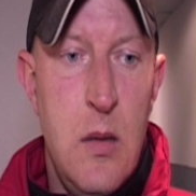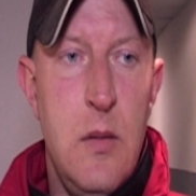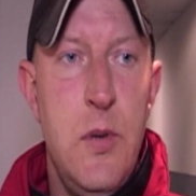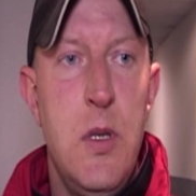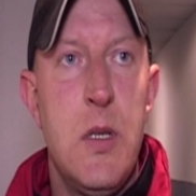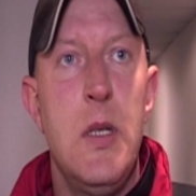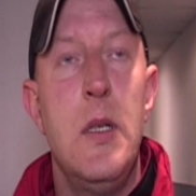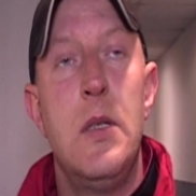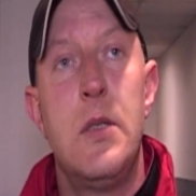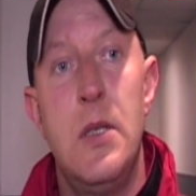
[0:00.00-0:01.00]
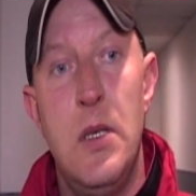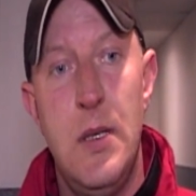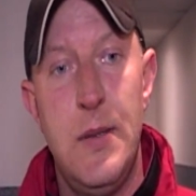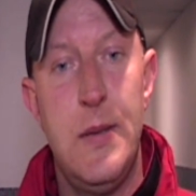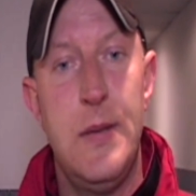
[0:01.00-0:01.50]
No myślę, że, że
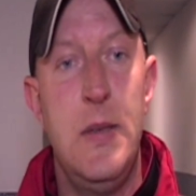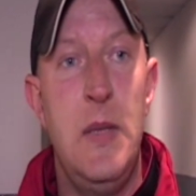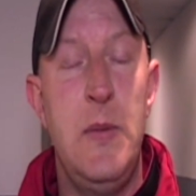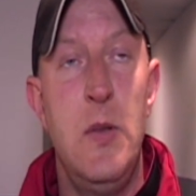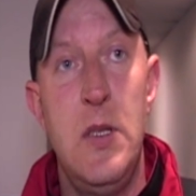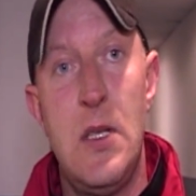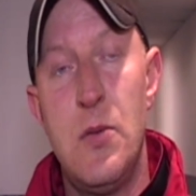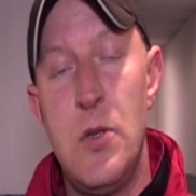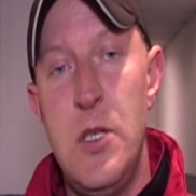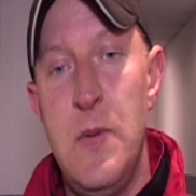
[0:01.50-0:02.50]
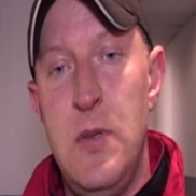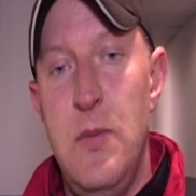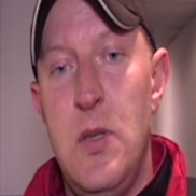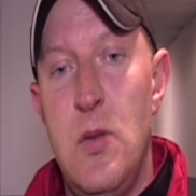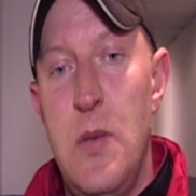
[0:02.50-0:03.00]
na pewno nie zasłużyliśmy w tym
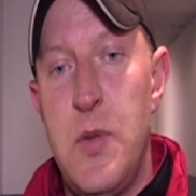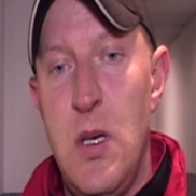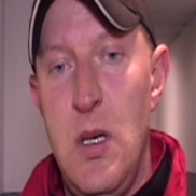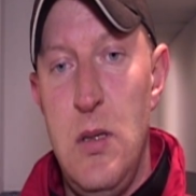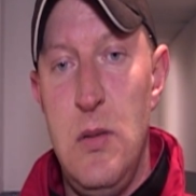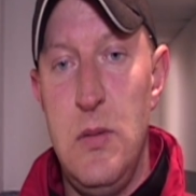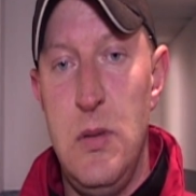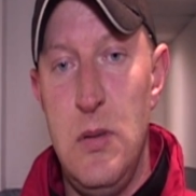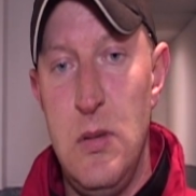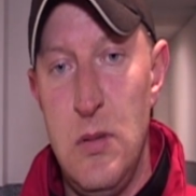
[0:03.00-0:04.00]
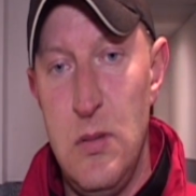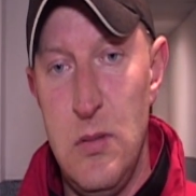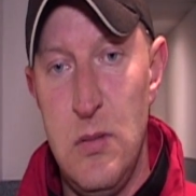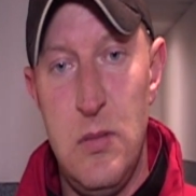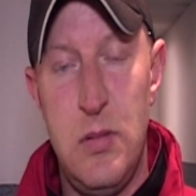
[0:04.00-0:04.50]
meczu na przegraną.
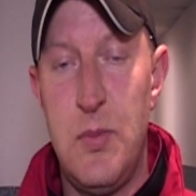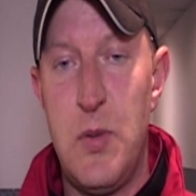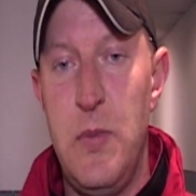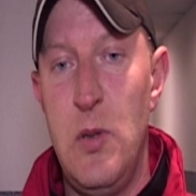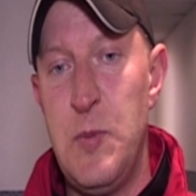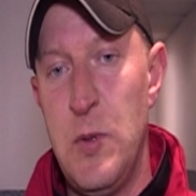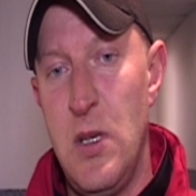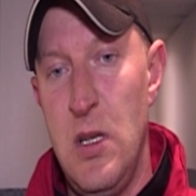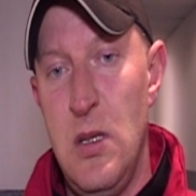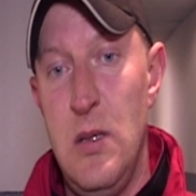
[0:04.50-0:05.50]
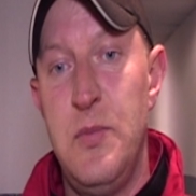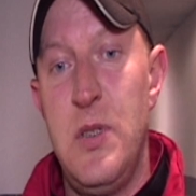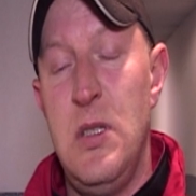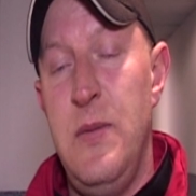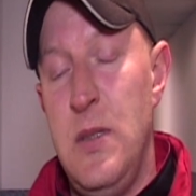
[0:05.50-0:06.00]
E, z przebiegu spotkania
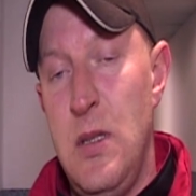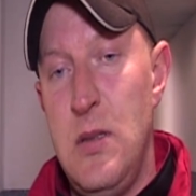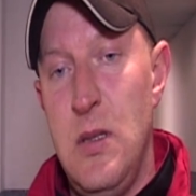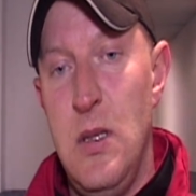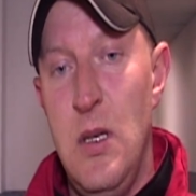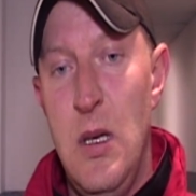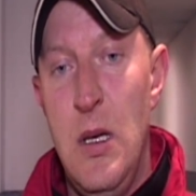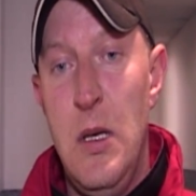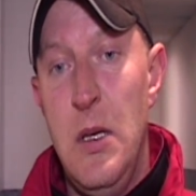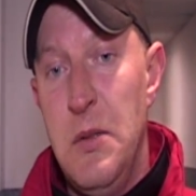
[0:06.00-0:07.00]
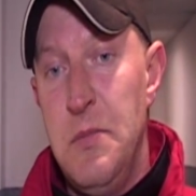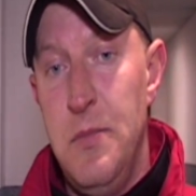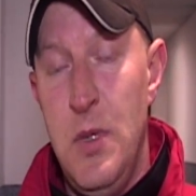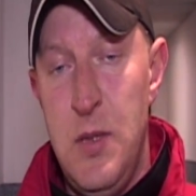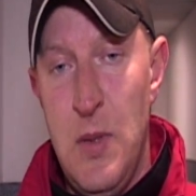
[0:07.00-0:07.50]
przez dwie tercje
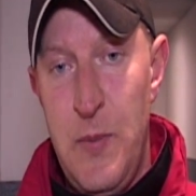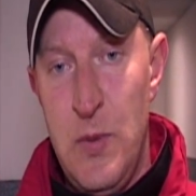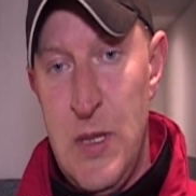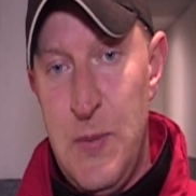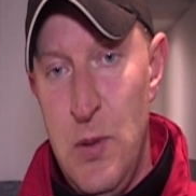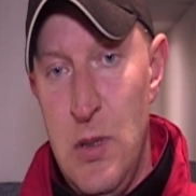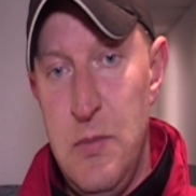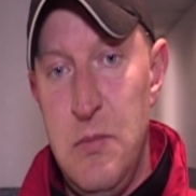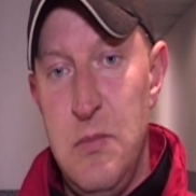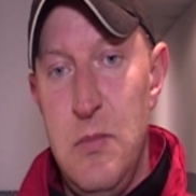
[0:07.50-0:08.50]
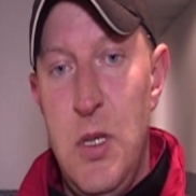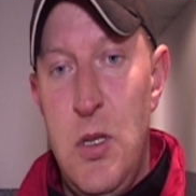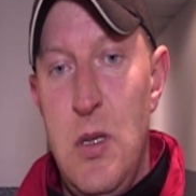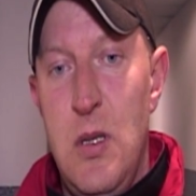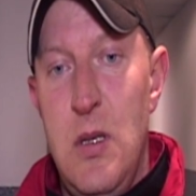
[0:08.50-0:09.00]
byliśmy na pewno zespołem,
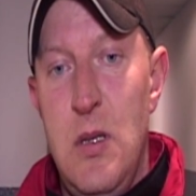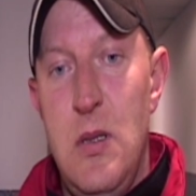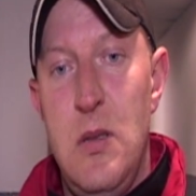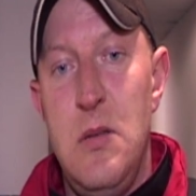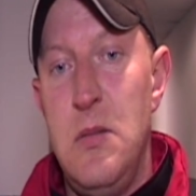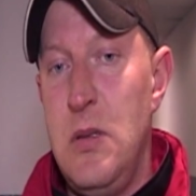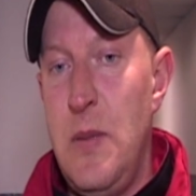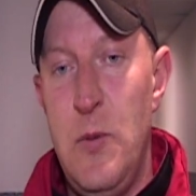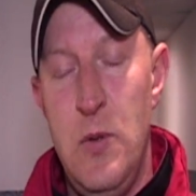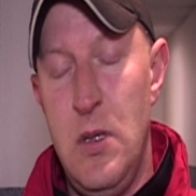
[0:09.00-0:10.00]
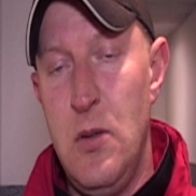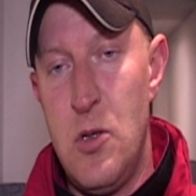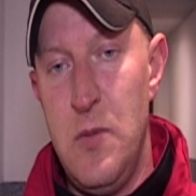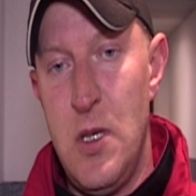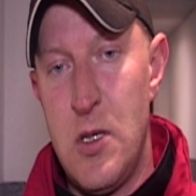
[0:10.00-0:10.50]
myślę, na pewno nie
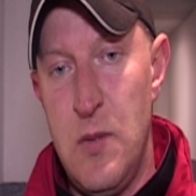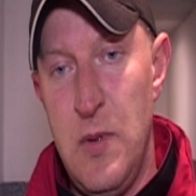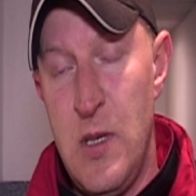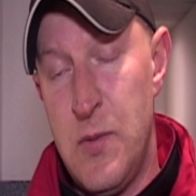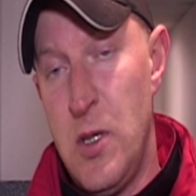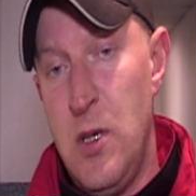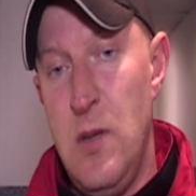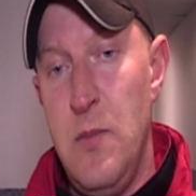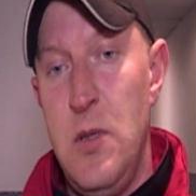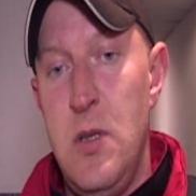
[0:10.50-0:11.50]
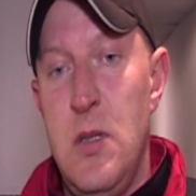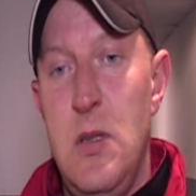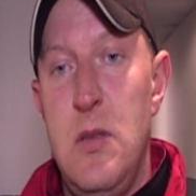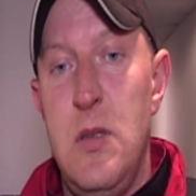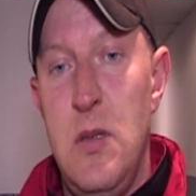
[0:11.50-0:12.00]
gorszym niż Jastrzębie, wręcz przeciwnie, myślę,
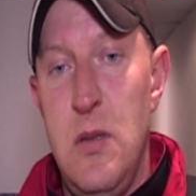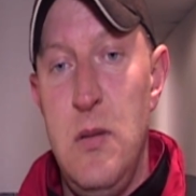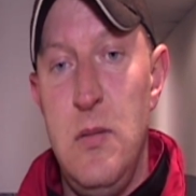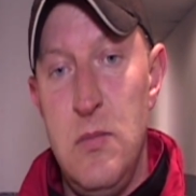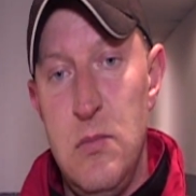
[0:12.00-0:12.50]
że, że,